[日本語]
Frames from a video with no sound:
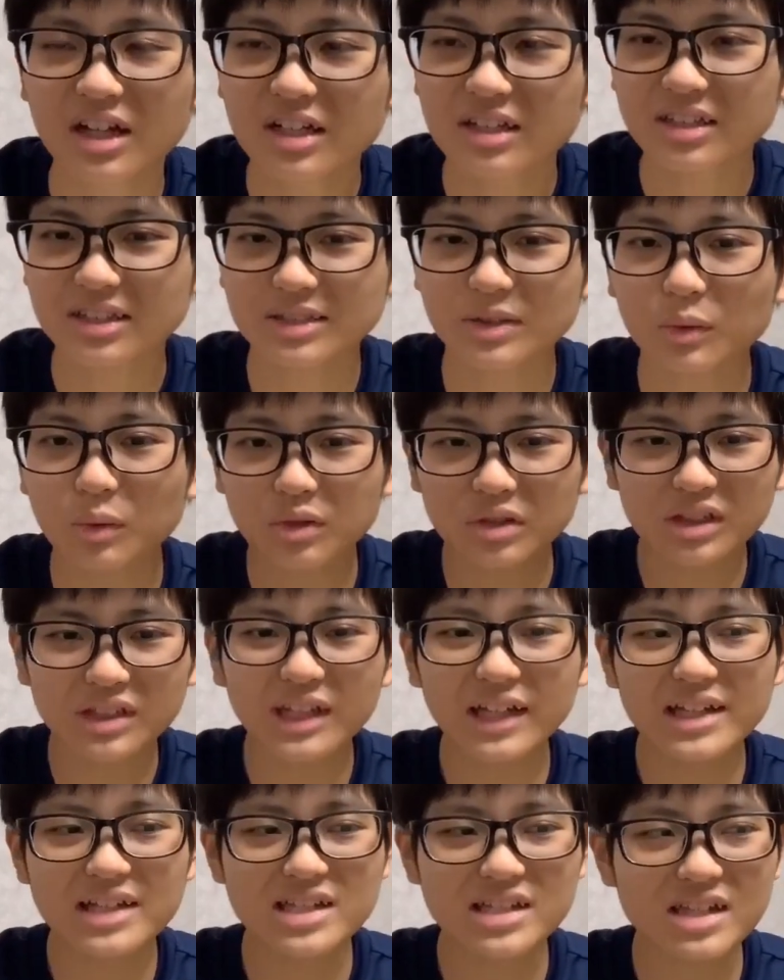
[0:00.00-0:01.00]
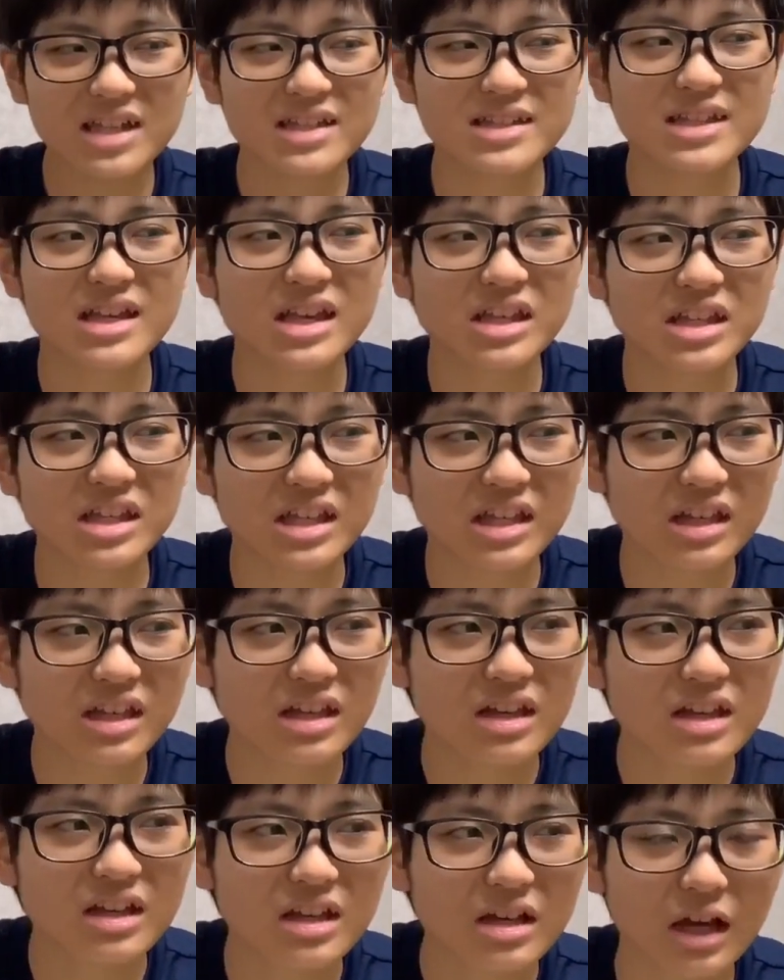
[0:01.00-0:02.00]
で、そこに対して税金、
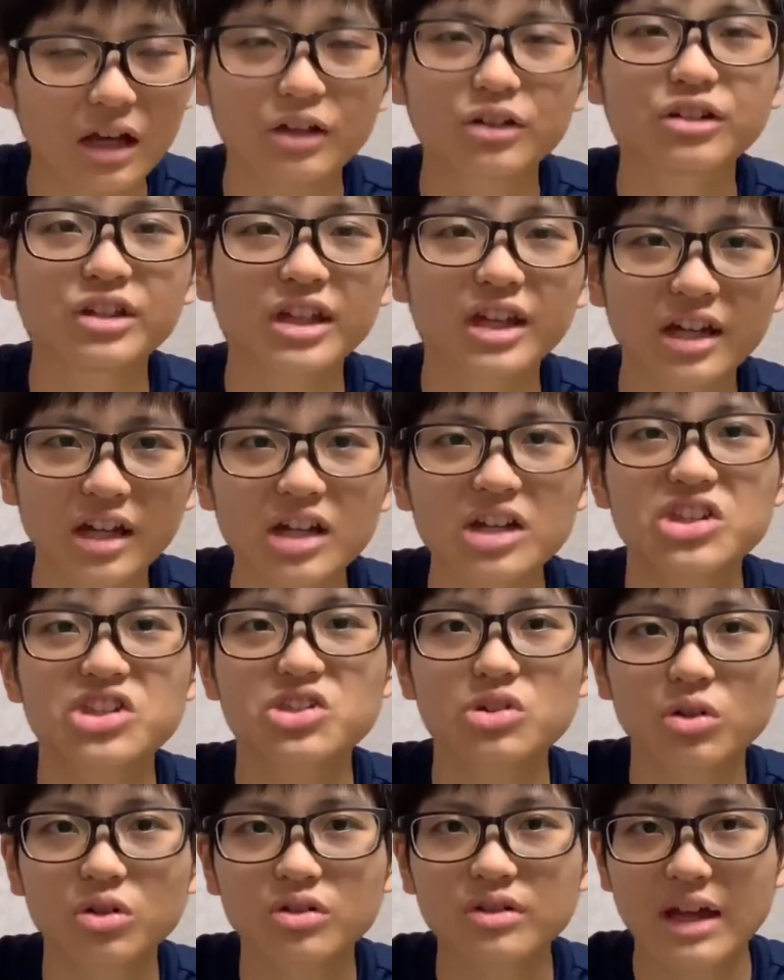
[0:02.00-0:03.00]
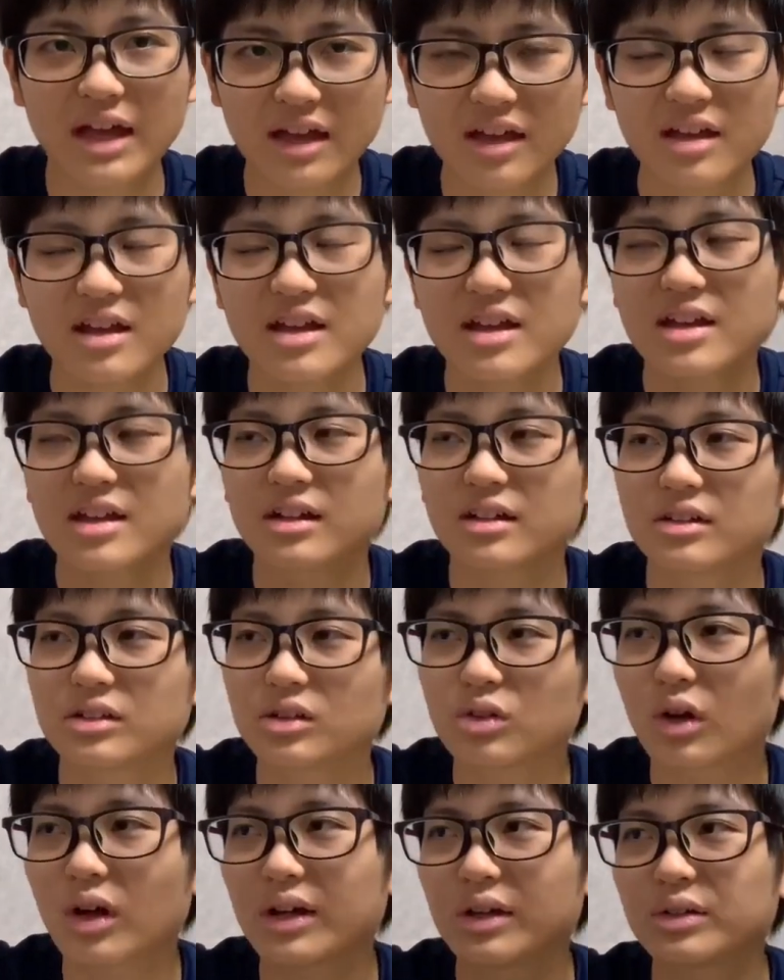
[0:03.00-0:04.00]
あ、国から1億円
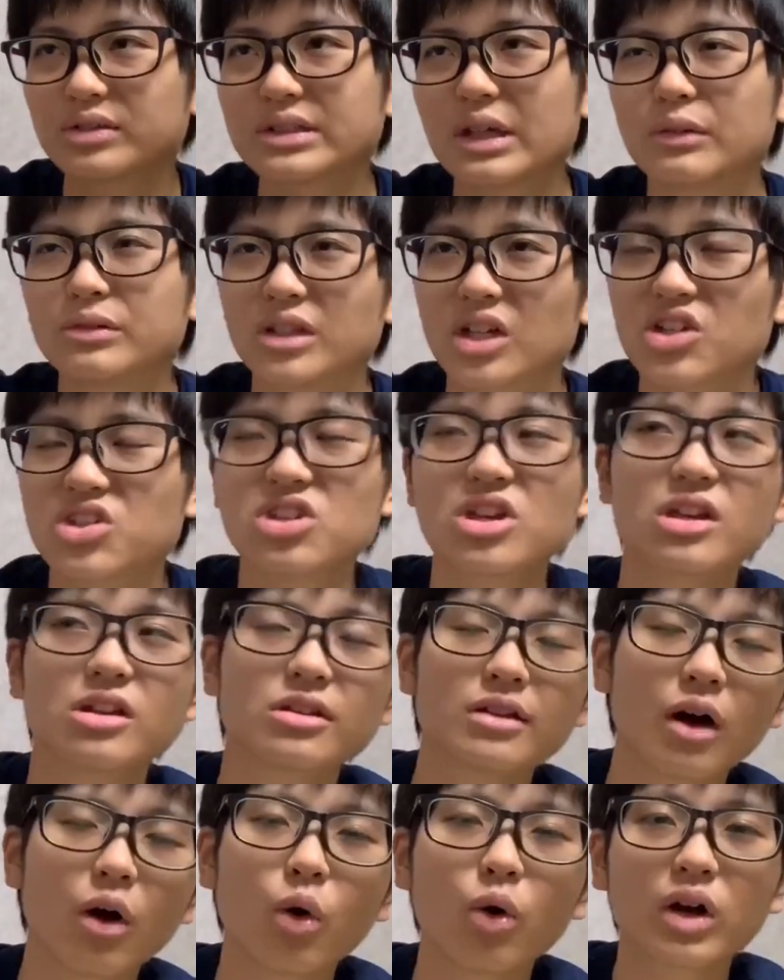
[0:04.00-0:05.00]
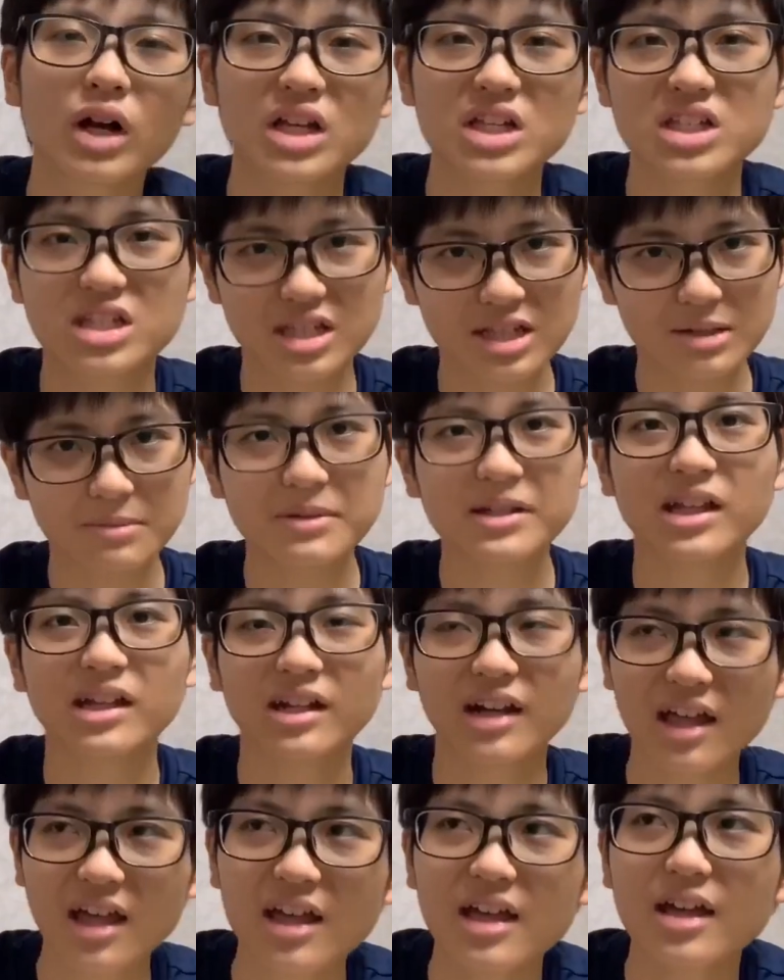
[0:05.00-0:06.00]
とか予算を出しているのはおかしいみたいな
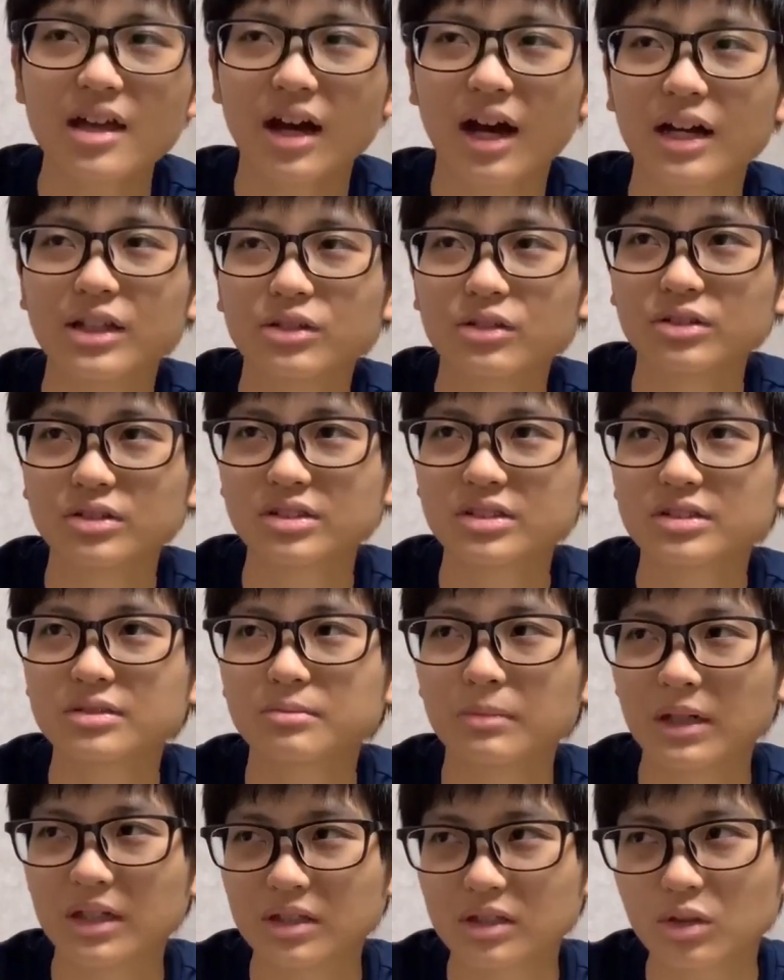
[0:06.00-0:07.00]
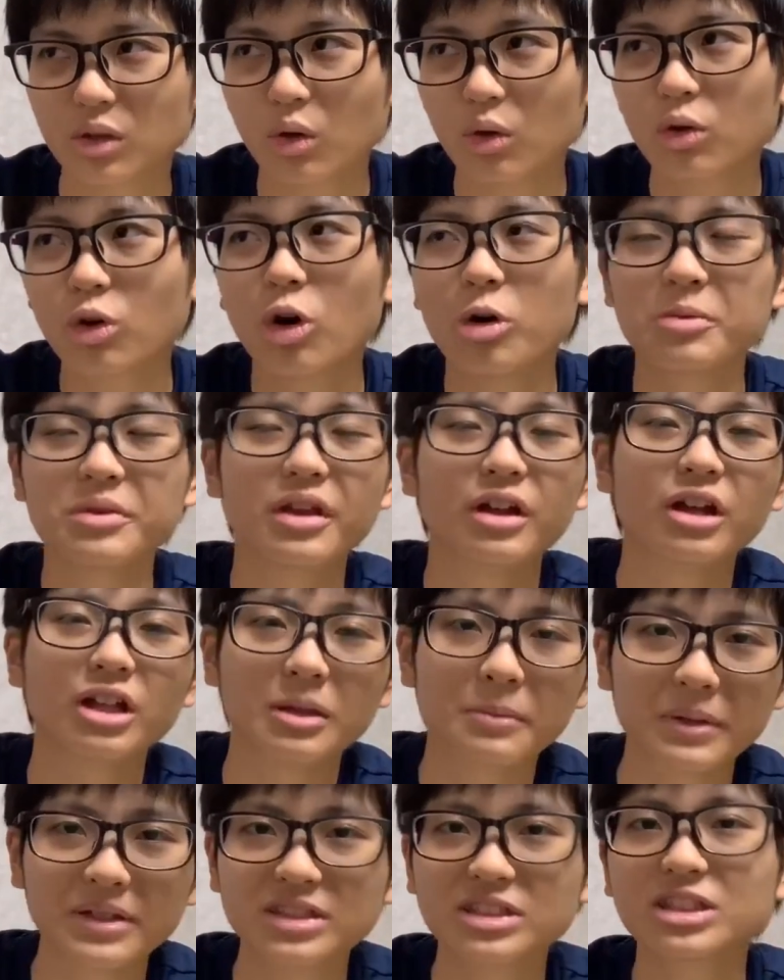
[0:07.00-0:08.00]
ね、あの、まあ、投稿みたいなのがね、
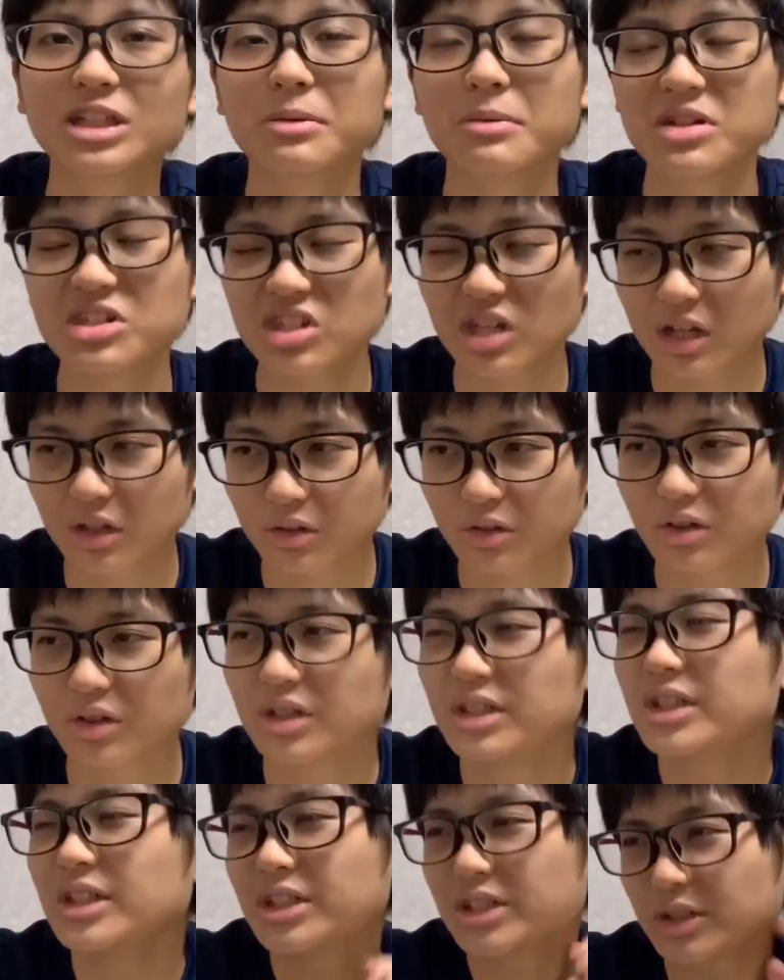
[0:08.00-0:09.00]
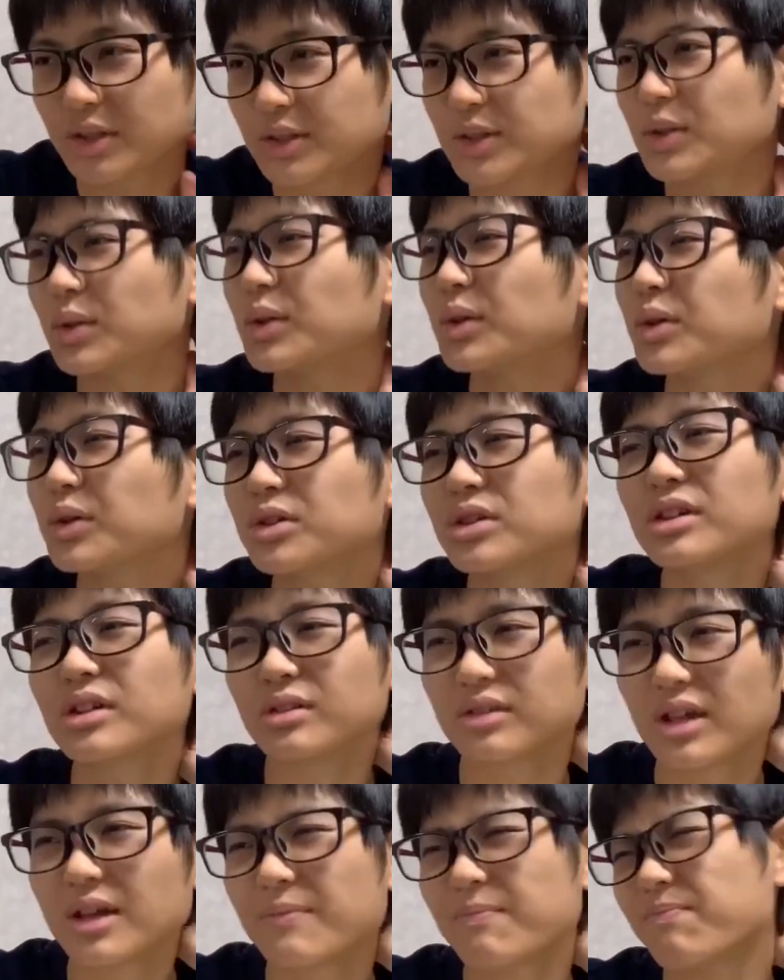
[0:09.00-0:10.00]
バズってましたけど、そう、そういうことだよ
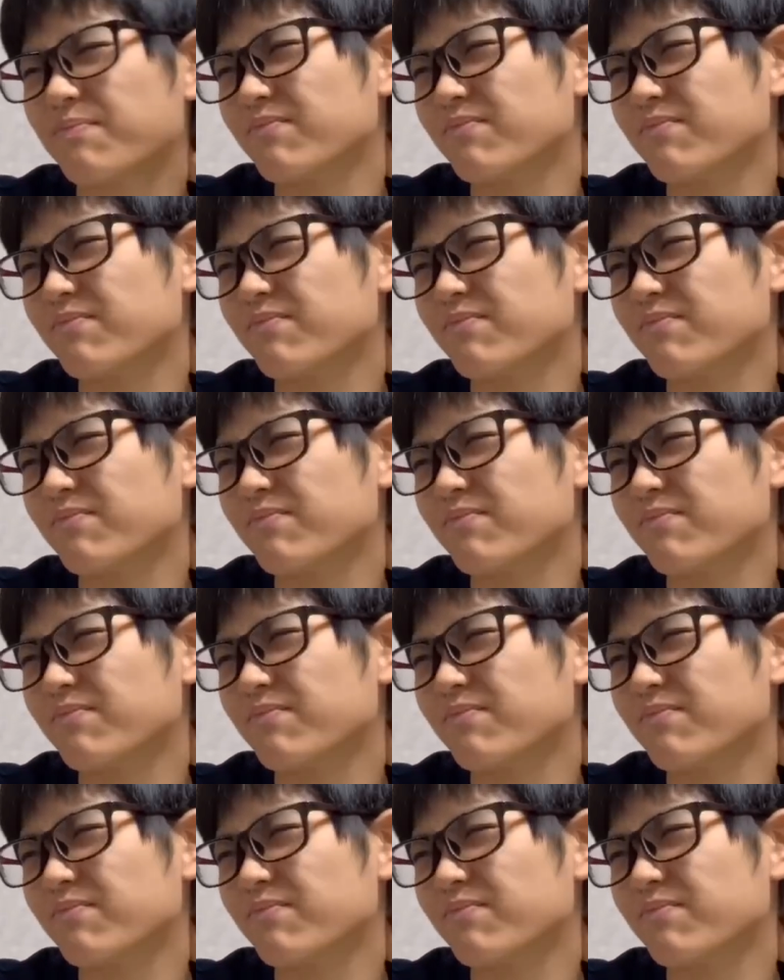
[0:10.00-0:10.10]
ね。